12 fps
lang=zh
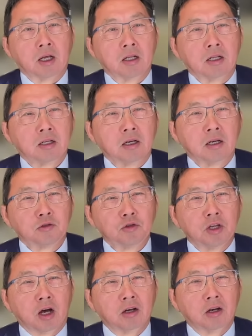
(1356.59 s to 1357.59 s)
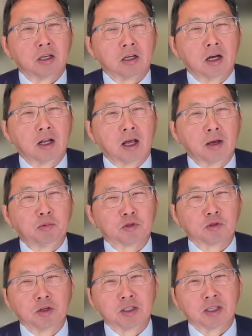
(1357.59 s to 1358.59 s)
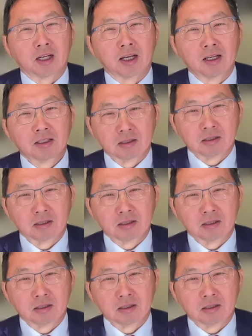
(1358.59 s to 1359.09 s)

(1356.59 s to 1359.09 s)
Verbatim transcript: 来那个丁涛想要来补充一下来，